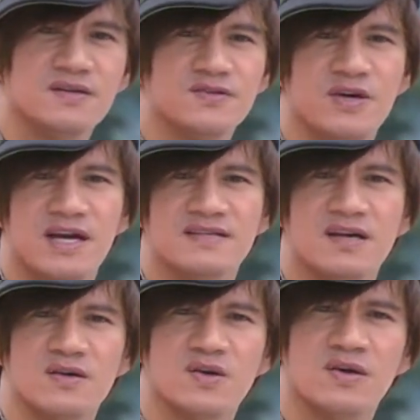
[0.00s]
虽然
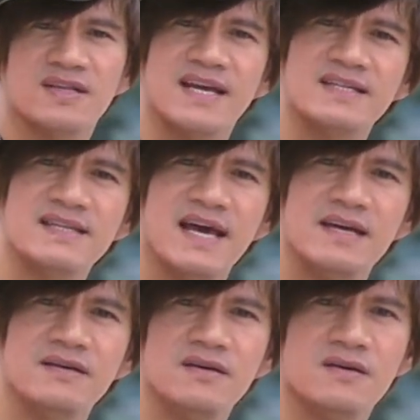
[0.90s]
遭受了天
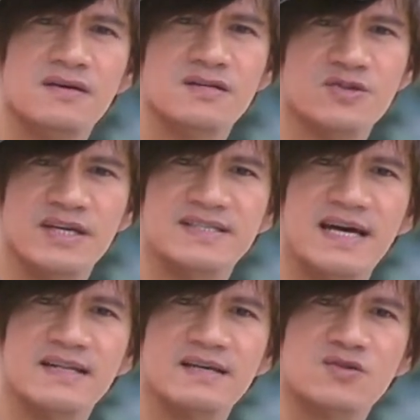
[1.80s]
灾、水灾
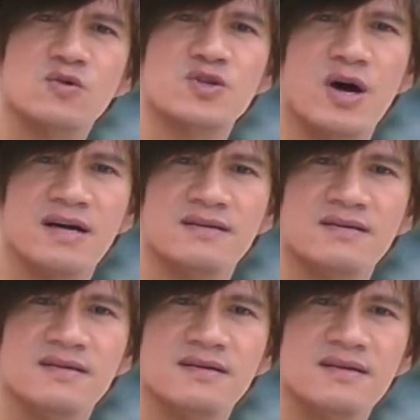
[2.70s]
的重创，
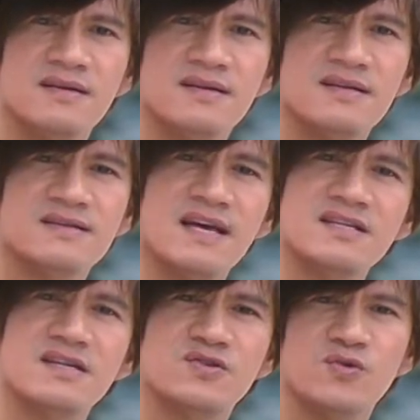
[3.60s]
但
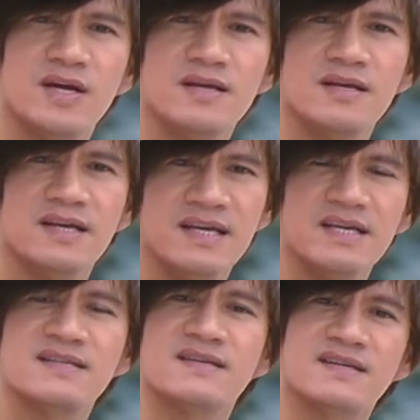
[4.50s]
是族人
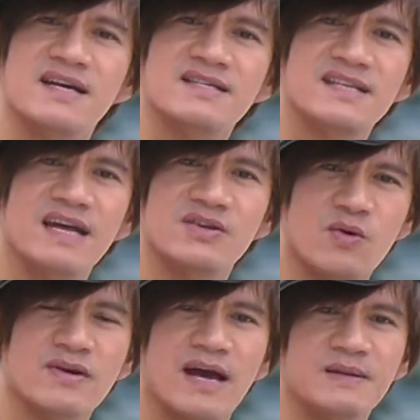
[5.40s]
因此更加的
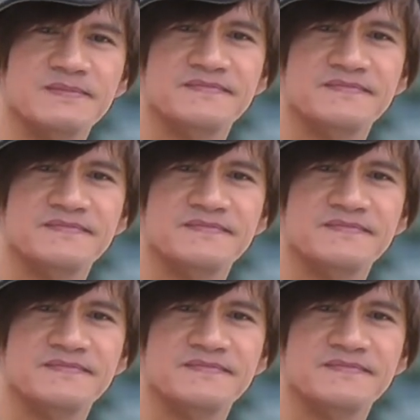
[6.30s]
勇敢。